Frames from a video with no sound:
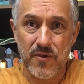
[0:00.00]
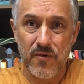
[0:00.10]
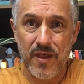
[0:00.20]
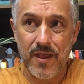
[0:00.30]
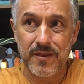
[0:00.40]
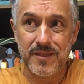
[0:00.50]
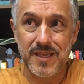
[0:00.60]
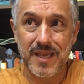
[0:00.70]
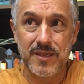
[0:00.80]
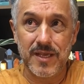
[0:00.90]
É,
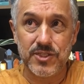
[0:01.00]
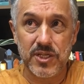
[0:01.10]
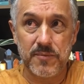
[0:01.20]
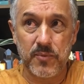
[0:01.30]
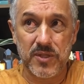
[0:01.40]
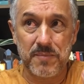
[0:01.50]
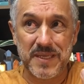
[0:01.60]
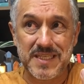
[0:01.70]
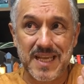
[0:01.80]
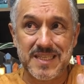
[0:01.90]
e aí a gente pode
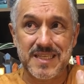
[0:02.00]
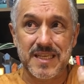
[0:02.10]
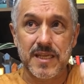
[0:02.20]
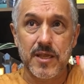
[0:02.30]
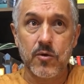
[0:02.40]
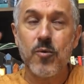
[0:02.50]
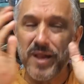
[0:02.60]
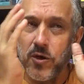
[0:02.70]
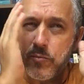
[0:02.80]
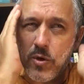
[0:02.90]
pensar assim: como é
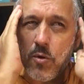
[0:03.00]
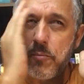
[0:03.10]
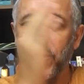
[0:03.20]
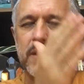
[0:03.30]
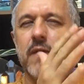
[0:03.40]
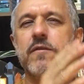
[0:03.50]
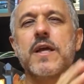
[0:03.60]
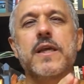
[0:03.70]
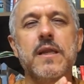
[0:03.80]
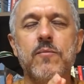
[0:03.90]
que eu me comportava
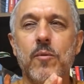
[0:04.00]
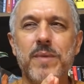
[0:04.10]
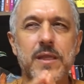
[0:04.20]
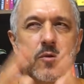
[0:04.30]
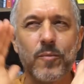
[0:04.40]
naquele momento?